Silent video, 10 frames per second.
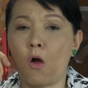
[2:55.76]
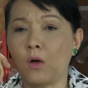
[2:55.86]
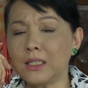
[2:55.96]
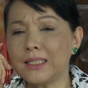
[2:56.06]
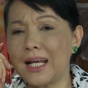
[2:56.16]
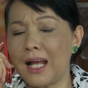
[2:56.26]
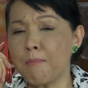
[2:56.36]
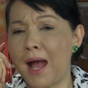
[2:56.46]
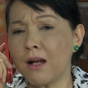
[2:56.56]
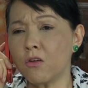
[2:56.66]
Rồi cái xe
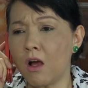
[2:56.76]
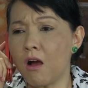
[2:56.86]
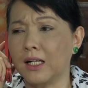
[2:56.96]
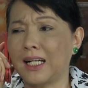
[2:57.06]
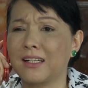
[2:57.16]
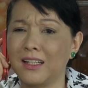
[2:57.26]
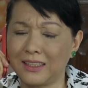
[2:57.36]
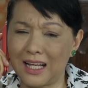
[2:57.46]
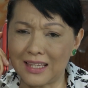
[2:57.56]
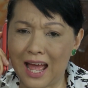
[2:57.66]
gắn máy của nó cà
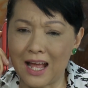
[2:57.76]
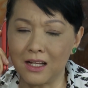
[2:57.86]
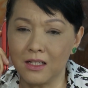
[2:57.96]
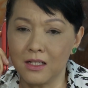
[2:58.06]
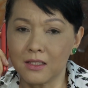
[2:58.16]
rịch cà tàn